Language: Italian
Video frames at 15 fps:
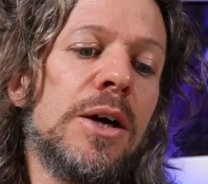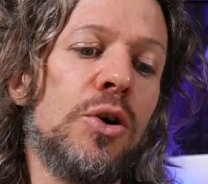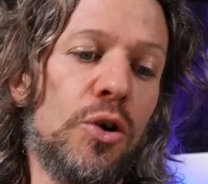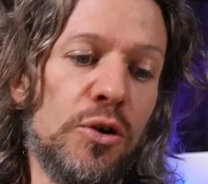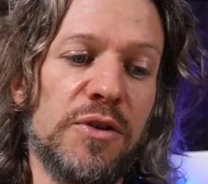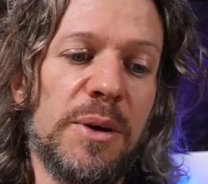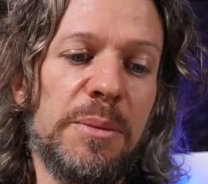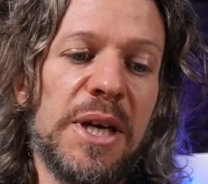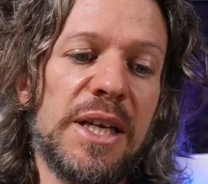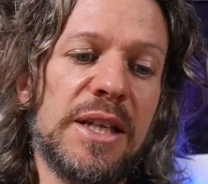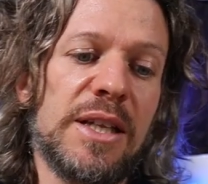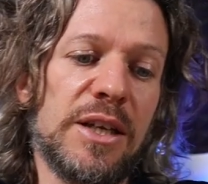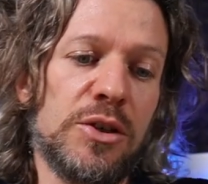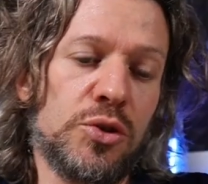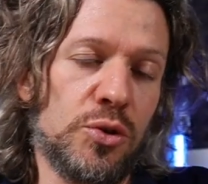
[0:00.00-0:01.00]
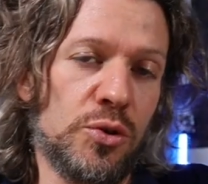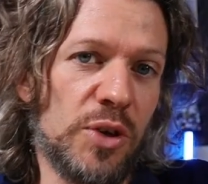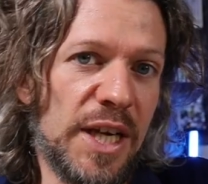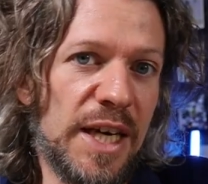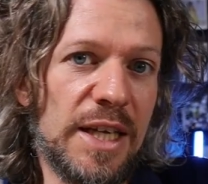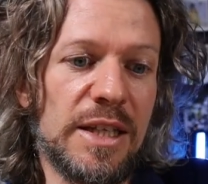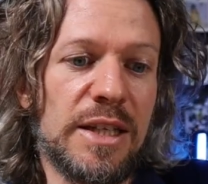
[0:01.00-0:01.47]
Ovviamente sono
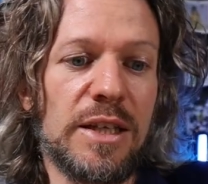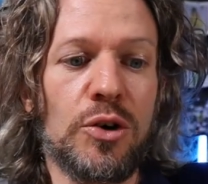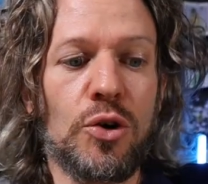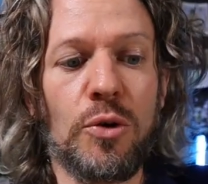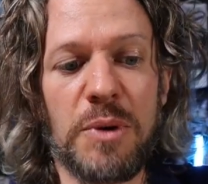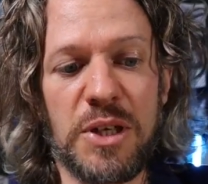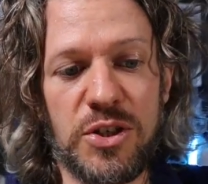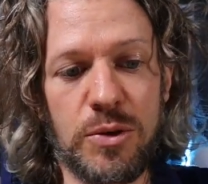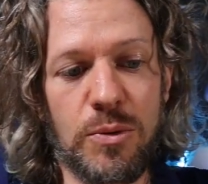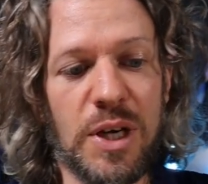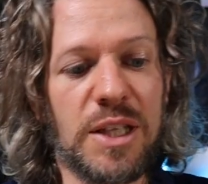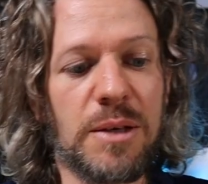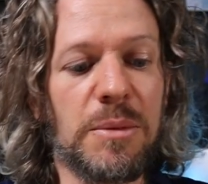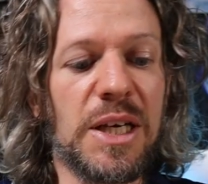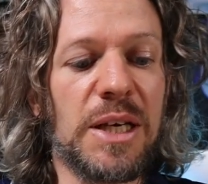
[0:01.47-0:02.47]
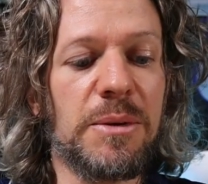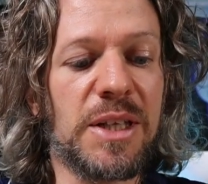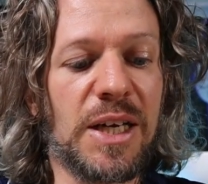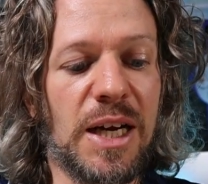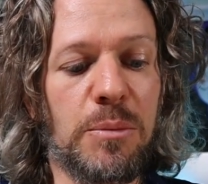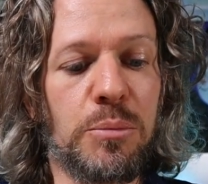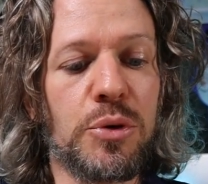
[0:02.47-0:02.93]
lenti come il 50 mm
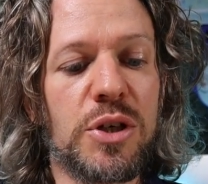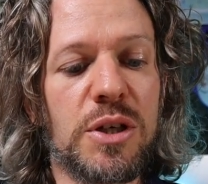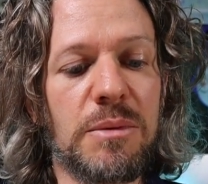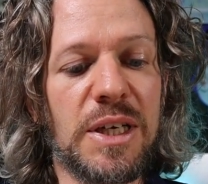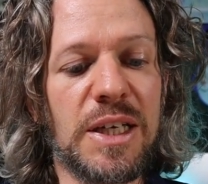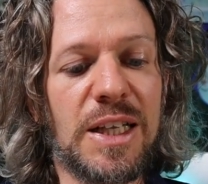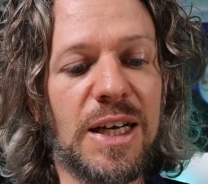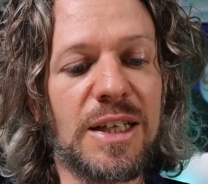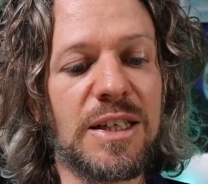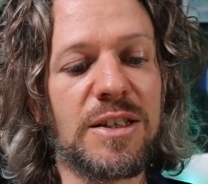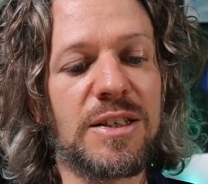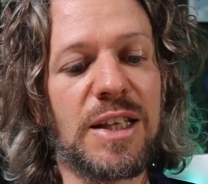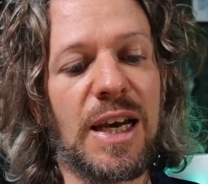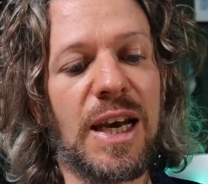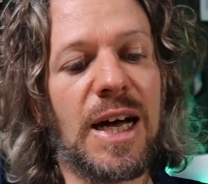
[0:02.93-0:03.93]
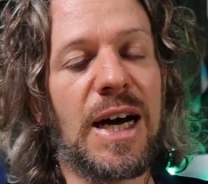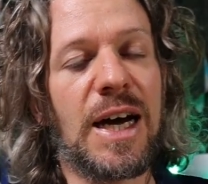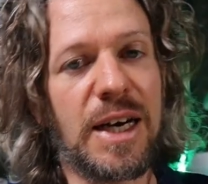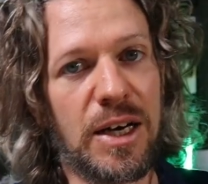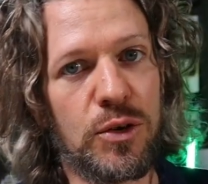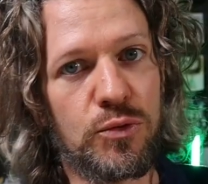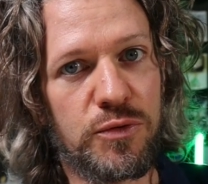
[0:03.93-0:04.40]
che ha possibilità di
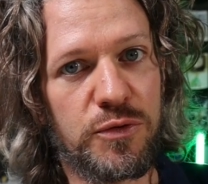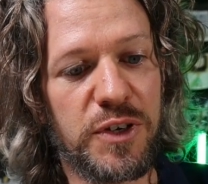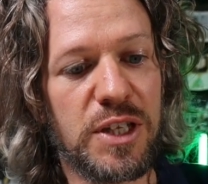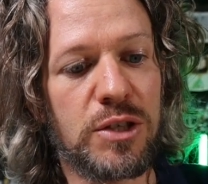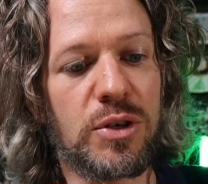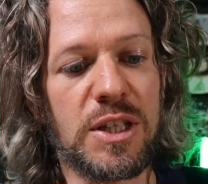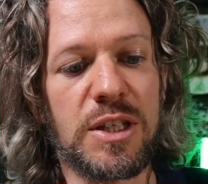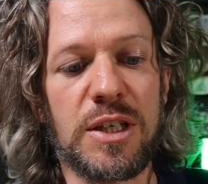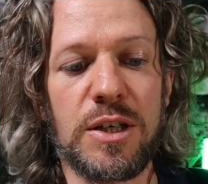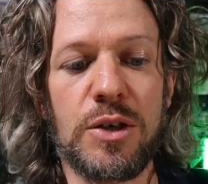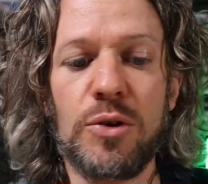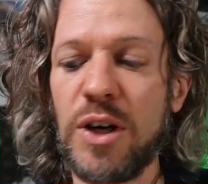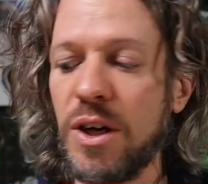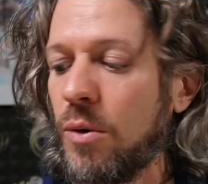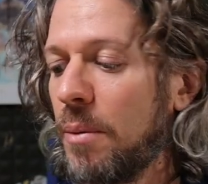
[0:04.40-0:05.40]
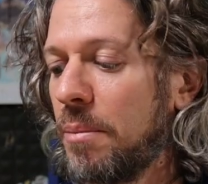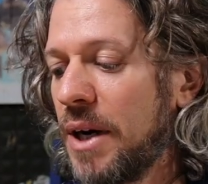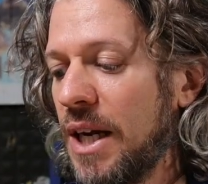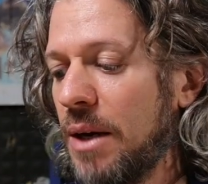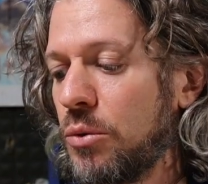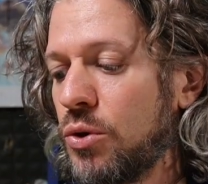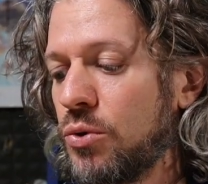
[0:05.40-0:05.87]
installare un filtro anteriore, qua
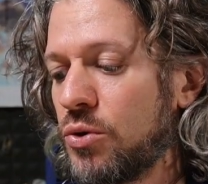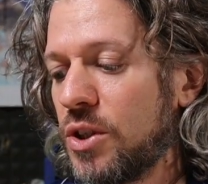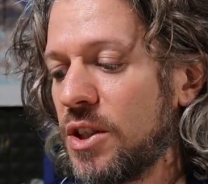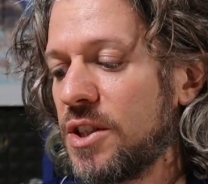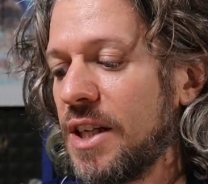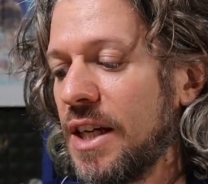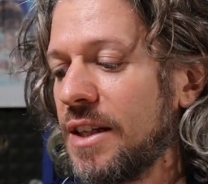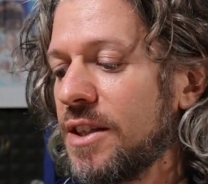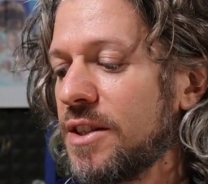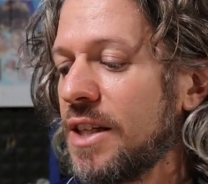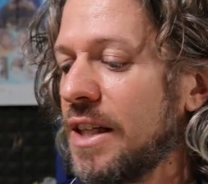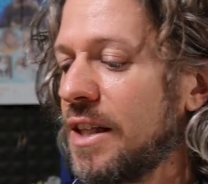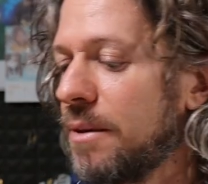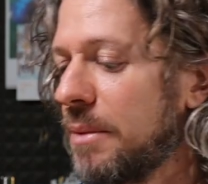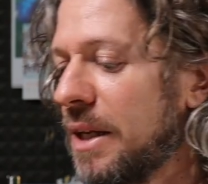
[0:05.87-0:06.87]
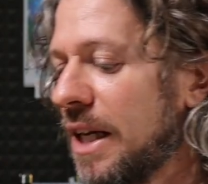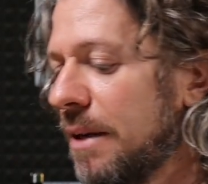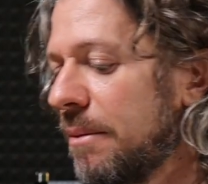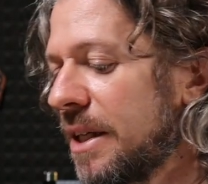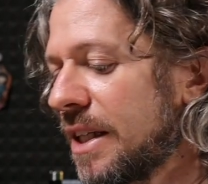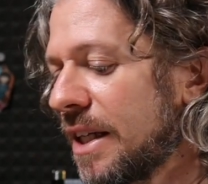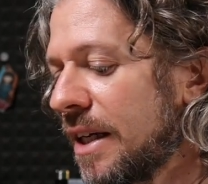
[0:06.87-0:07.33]
parliamo di un 67 mm